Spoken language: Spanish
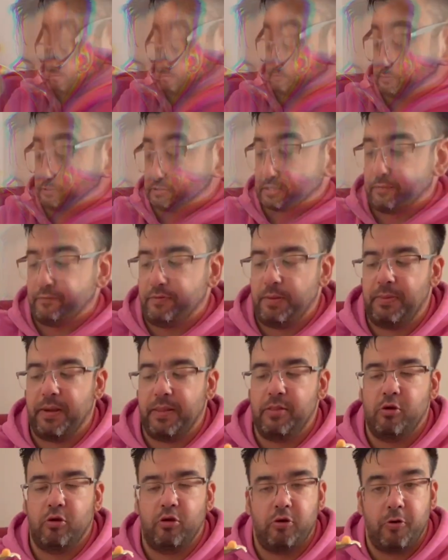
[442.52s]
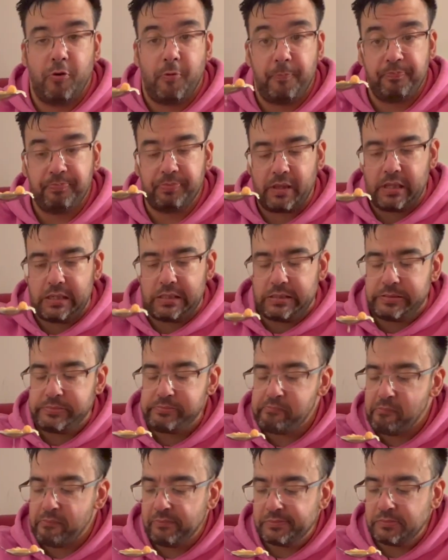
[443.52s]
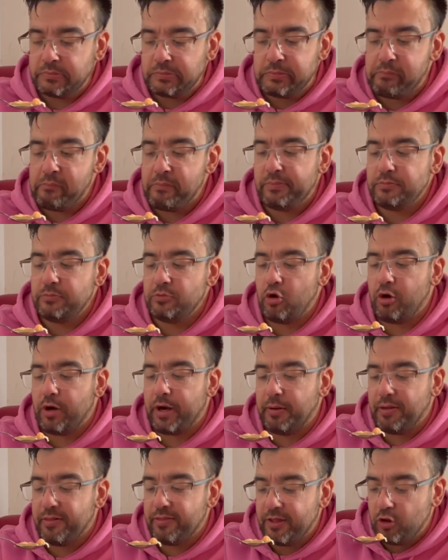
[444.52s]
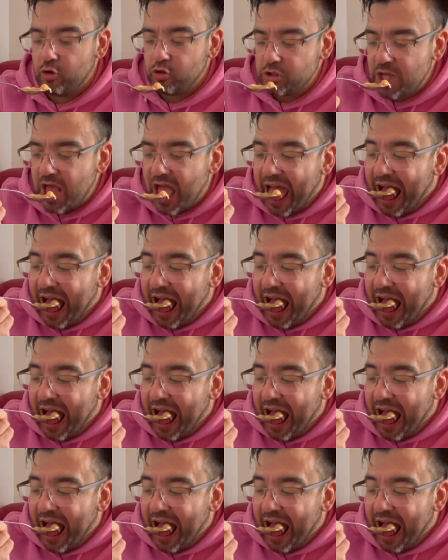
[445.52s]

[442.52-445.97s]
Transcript: Me están flipando los garbancitos.